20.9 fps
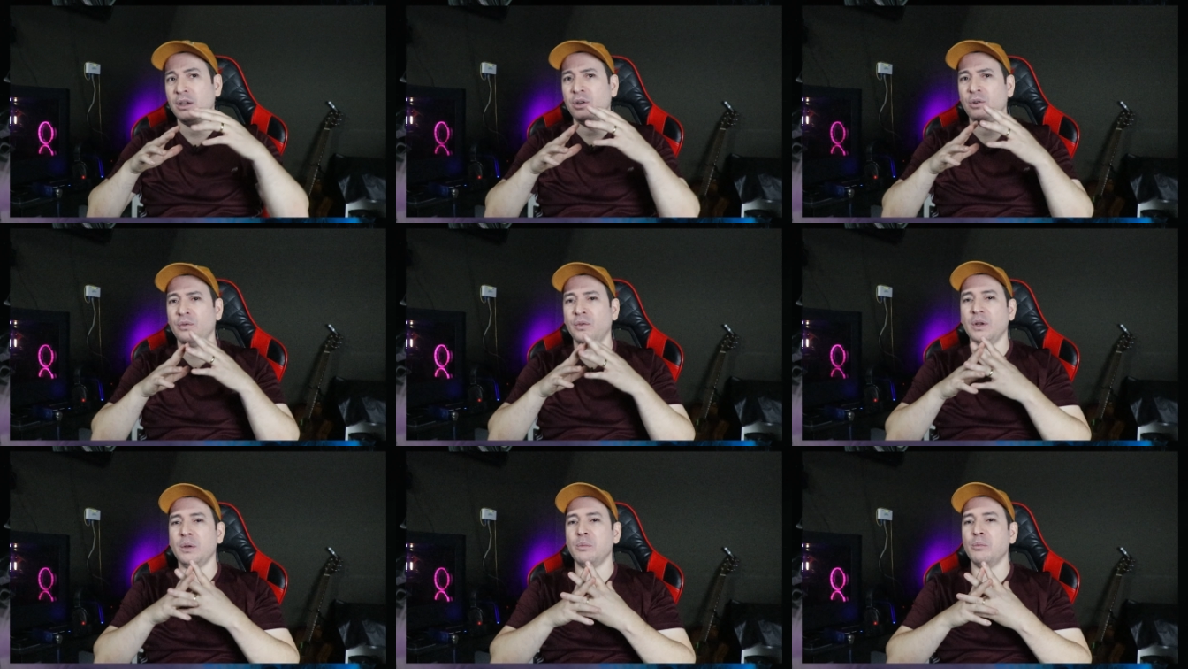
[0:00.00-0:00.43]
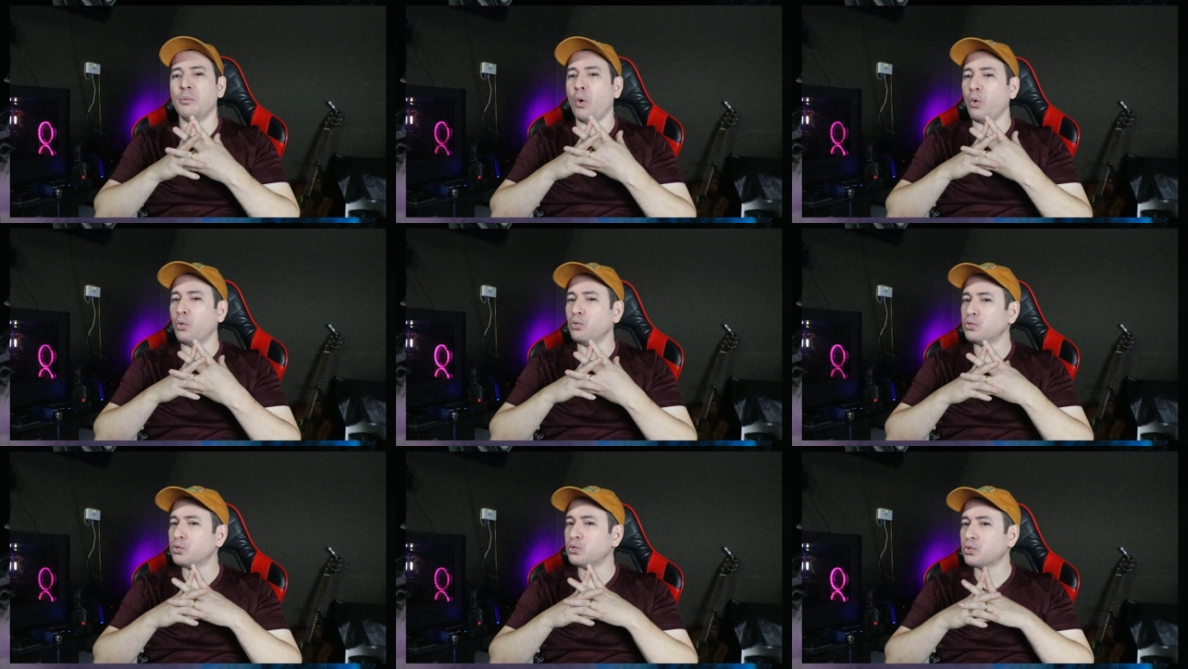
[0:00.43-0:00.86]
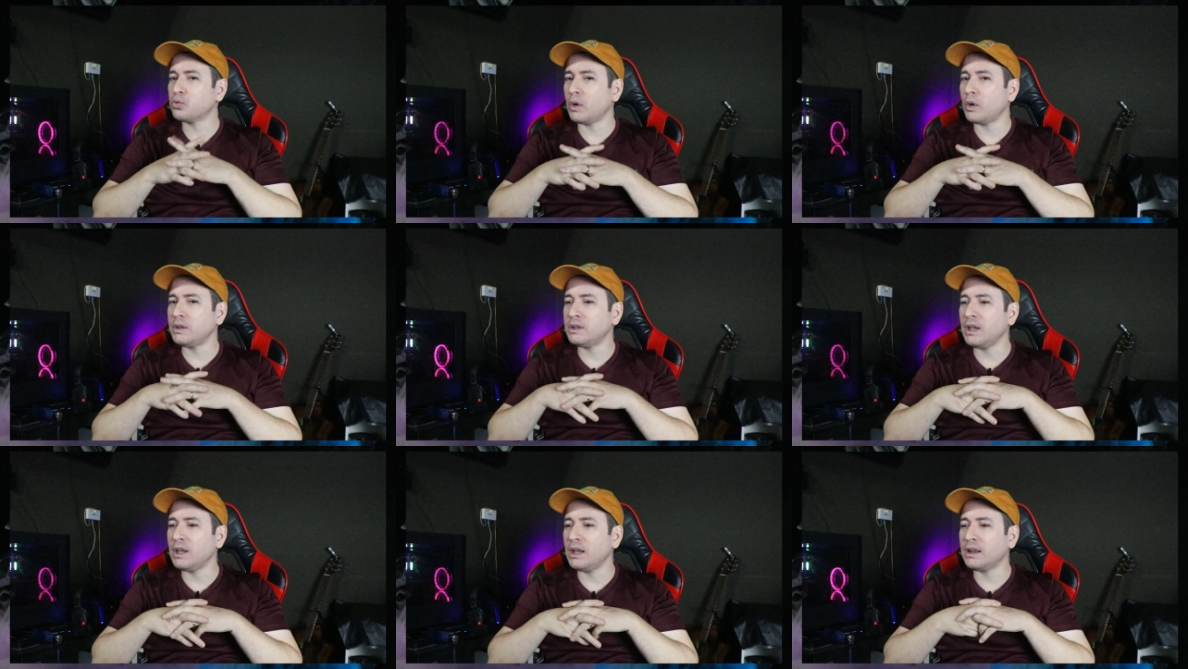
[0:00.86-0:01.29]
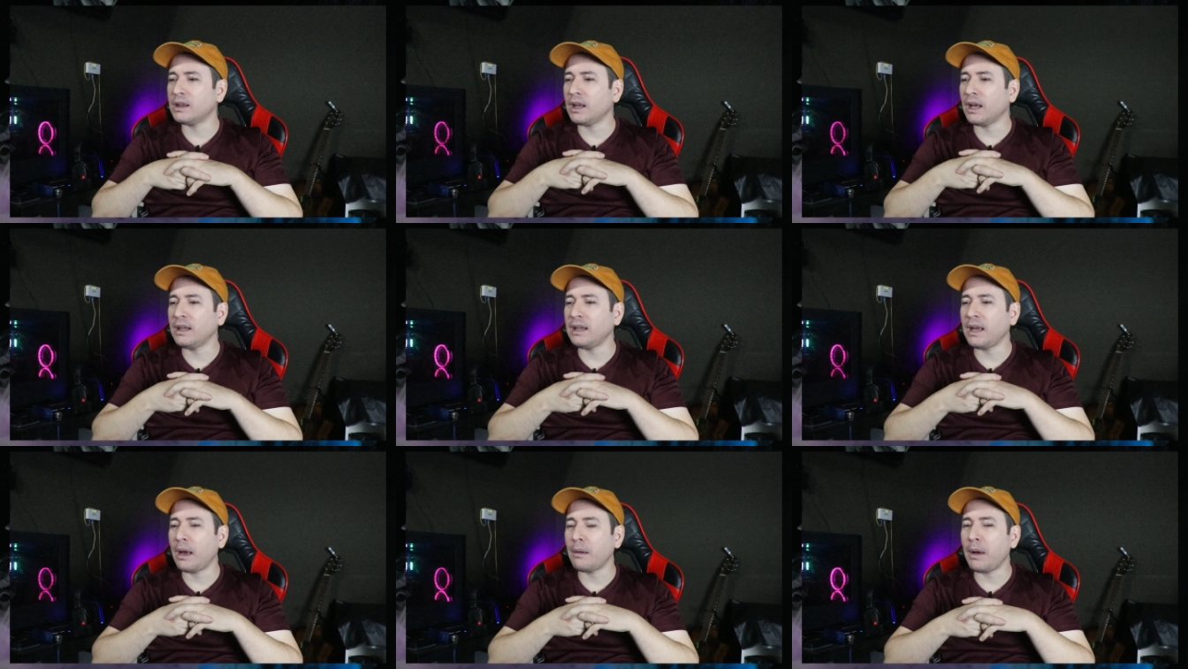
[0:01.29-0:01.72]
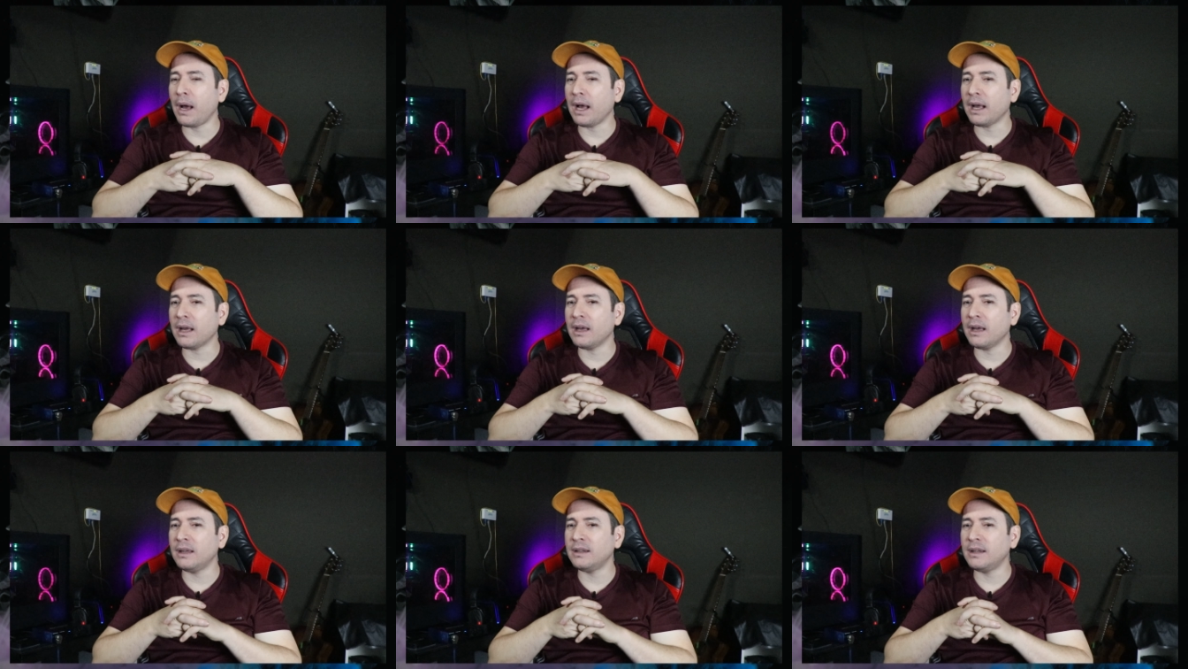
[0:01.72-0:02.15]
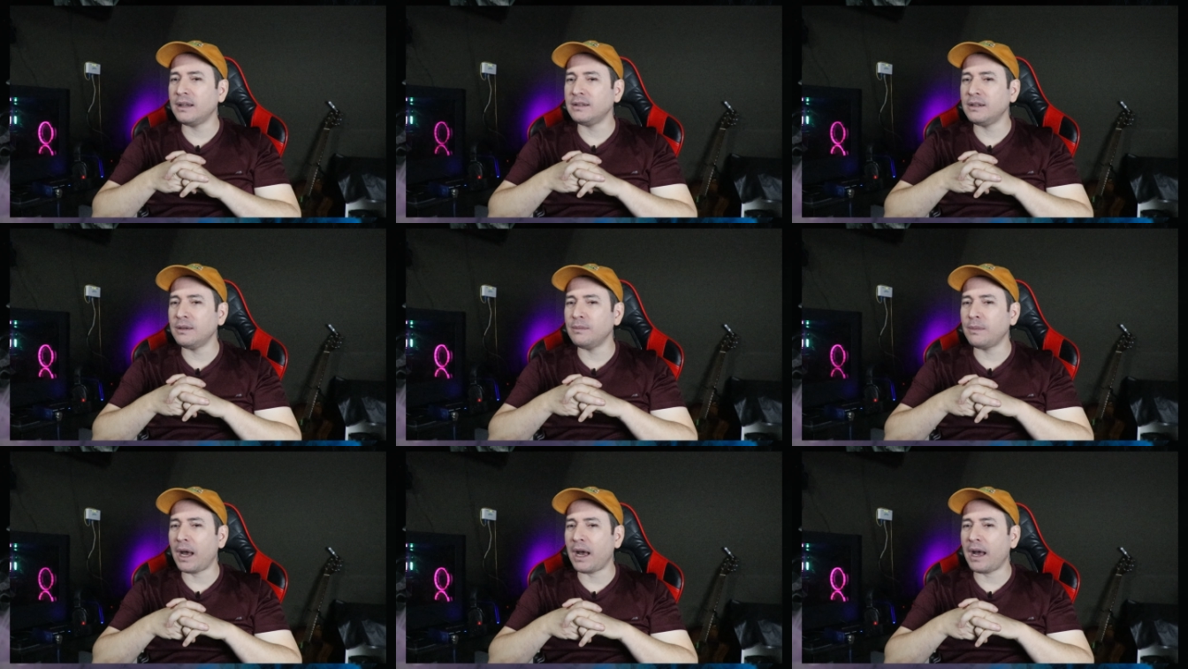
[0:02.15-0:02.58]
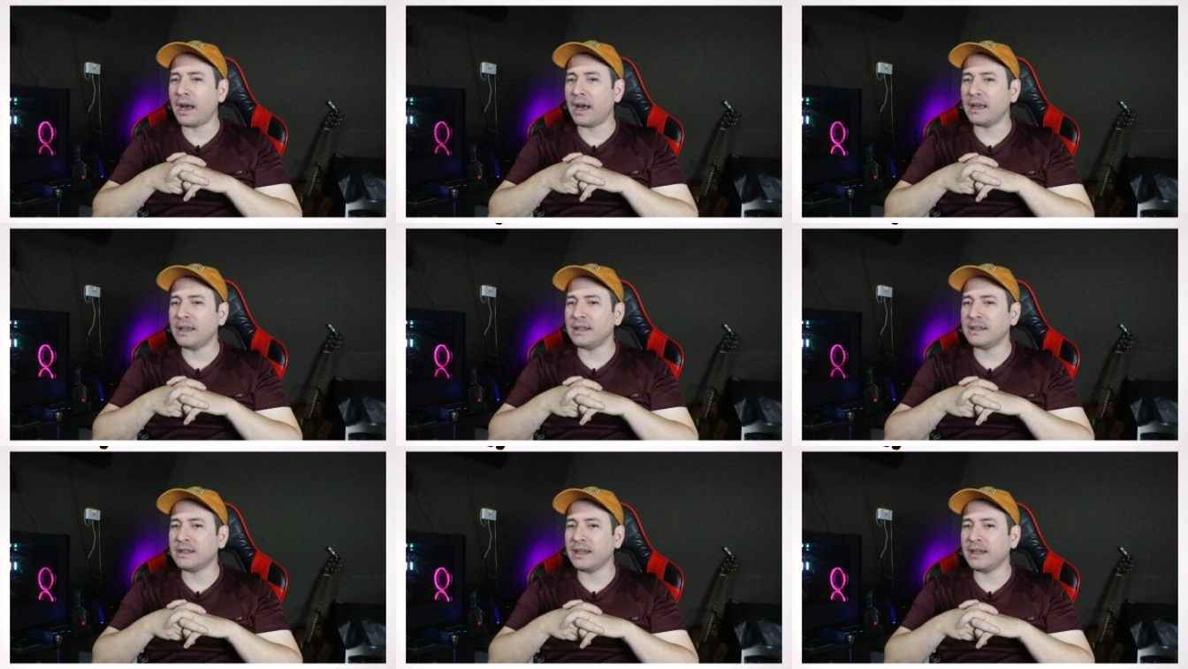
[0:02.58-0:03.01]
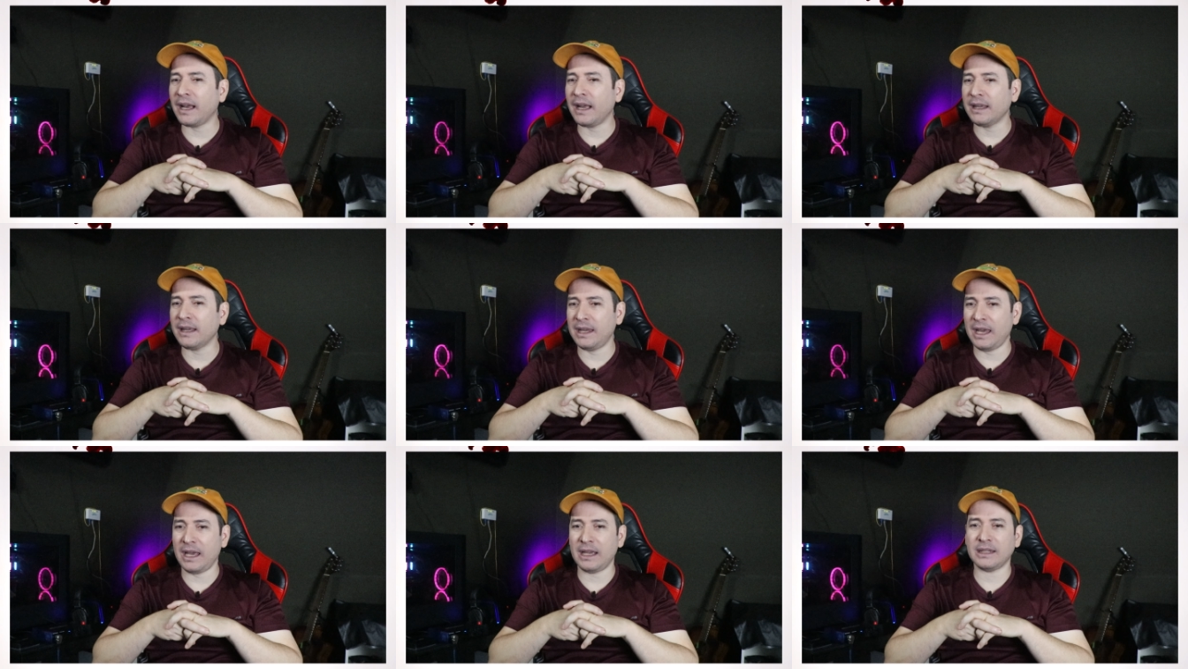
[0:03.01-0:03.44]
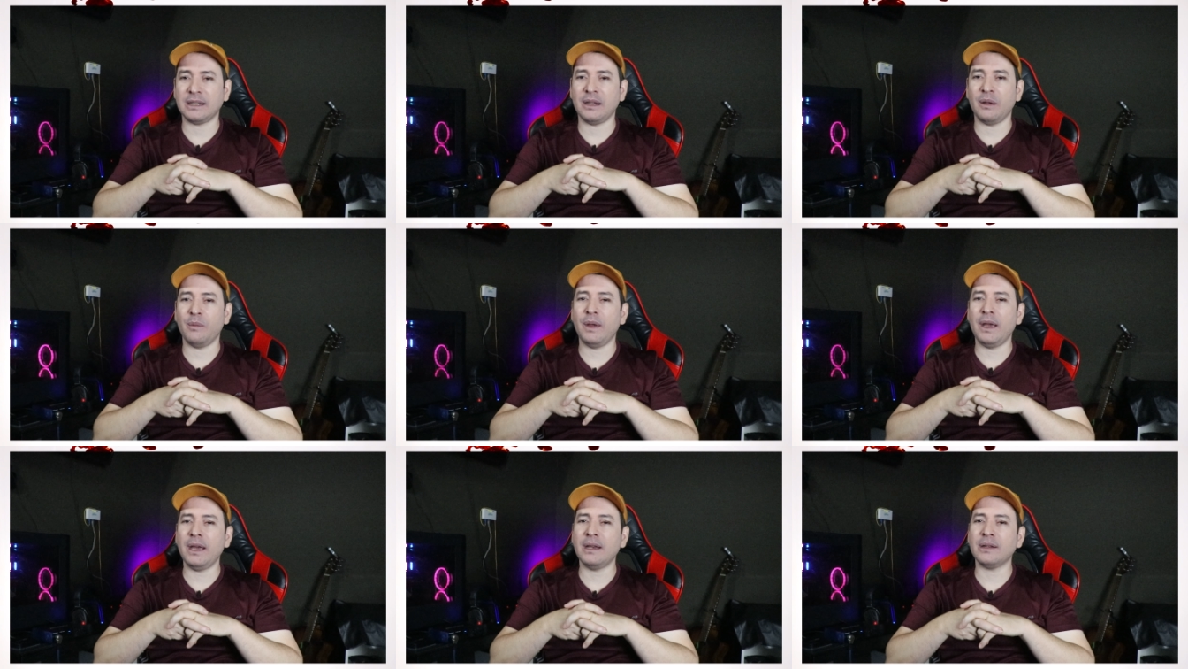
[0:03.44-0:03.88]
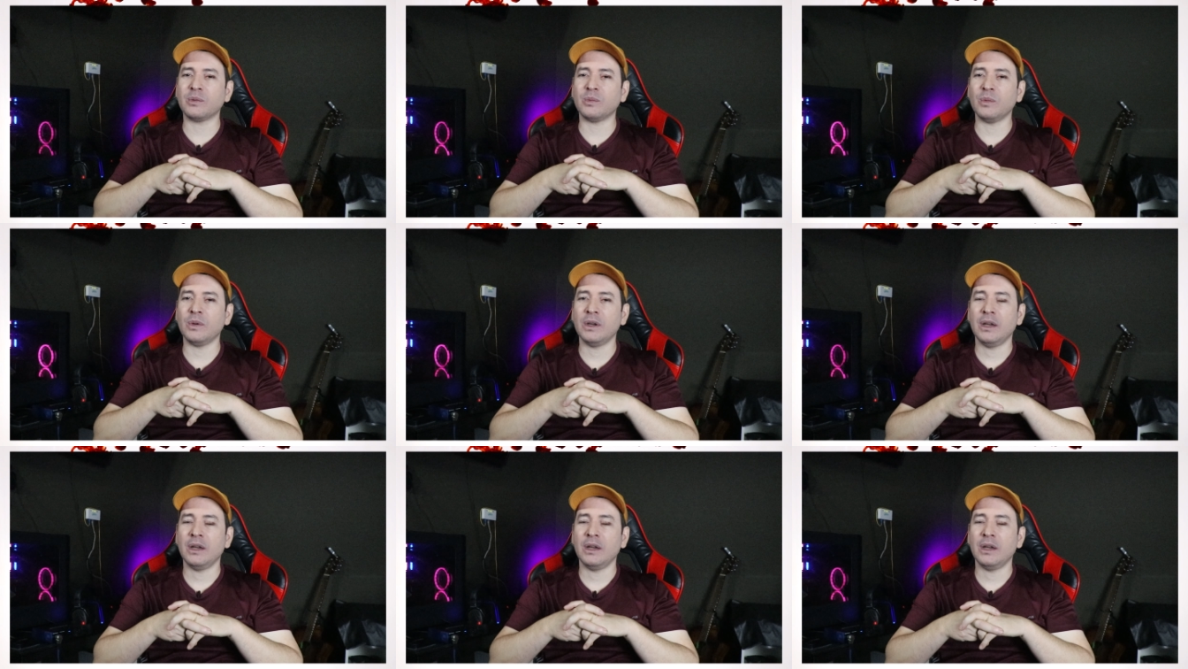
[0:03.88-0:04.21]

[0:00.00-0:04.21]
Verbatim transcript: Eu falei, moço, esse trem é bacana demais, será que é assim mesmo?